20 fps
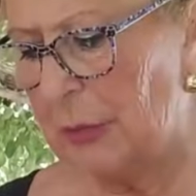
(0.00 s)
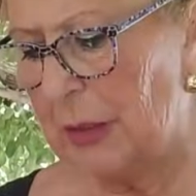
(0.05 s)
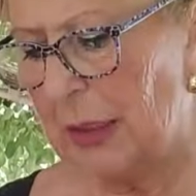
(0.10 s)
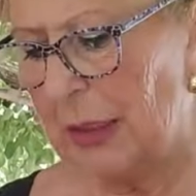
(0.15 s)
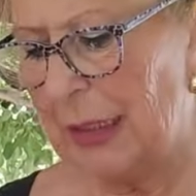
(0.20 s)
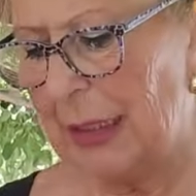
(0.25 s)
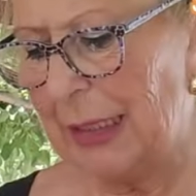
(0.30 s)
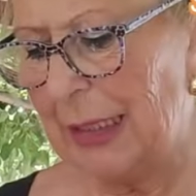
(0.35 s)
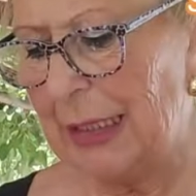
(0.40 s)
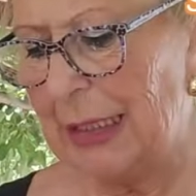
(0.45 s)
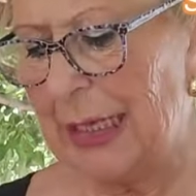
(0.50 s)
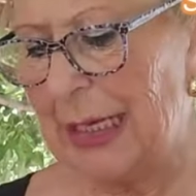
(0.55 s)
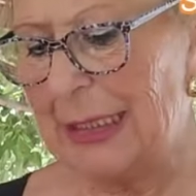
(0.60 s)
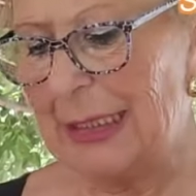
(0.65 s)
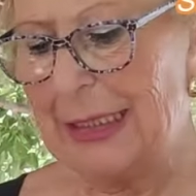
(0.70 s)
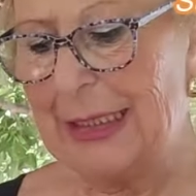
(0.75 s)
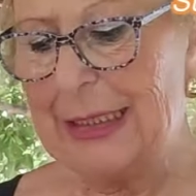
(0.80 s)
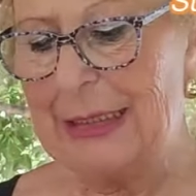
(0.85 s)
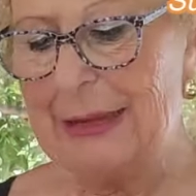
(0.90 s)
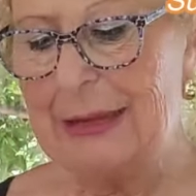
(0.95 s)
Mira,
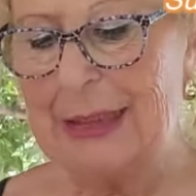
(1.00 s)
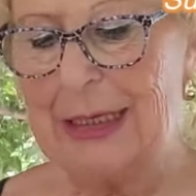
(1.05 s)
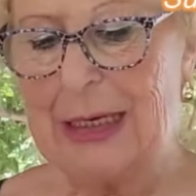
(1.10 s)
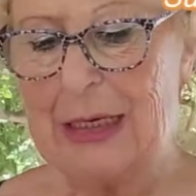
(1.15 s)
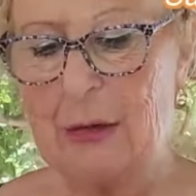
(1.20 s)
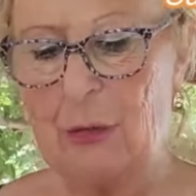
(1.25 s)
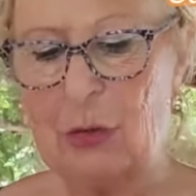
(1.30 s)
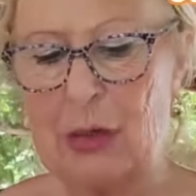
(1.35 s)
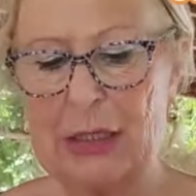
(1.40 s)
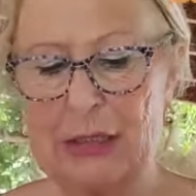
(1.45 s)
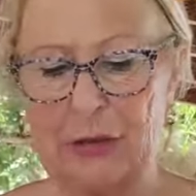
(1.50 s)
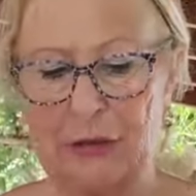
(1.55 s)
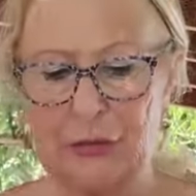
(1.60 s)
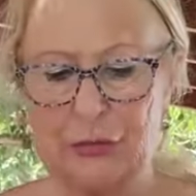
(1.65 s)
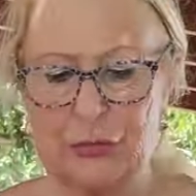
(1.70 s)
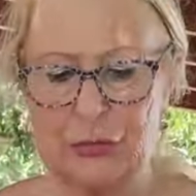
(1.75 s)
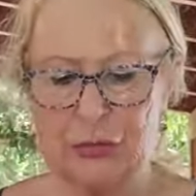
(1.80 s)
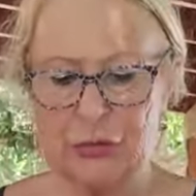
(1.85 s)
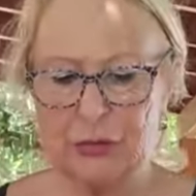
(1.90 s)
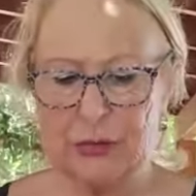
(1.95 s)
la Lady
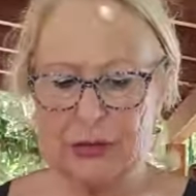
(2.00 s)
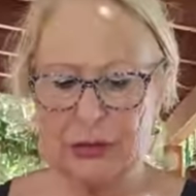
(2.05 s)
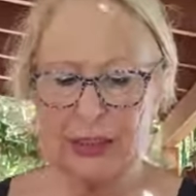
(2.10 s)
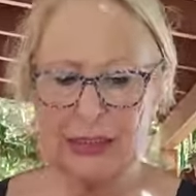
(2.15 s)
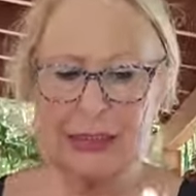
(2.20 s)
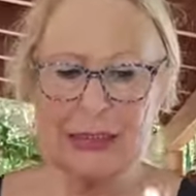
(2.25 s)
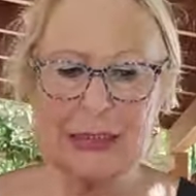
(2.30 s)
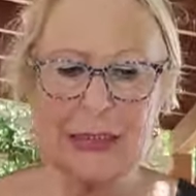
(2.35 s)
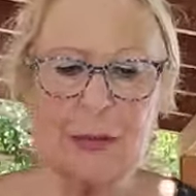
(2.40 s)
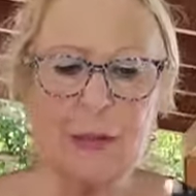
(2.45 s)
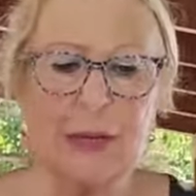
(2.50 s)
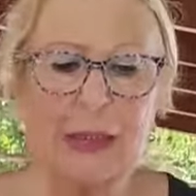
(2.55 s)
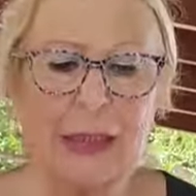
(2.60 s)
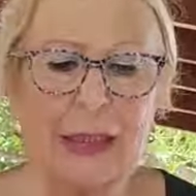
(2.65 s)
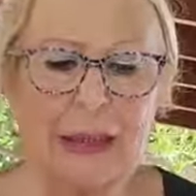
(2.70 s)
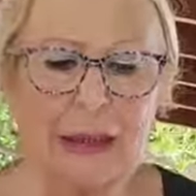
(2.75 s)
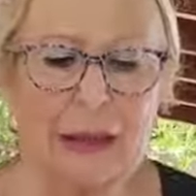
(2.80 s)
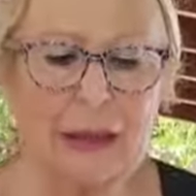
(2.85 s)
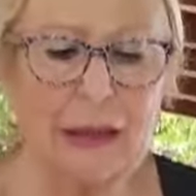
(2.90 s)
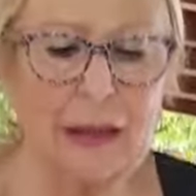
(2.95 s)
Aquarius. Esta me la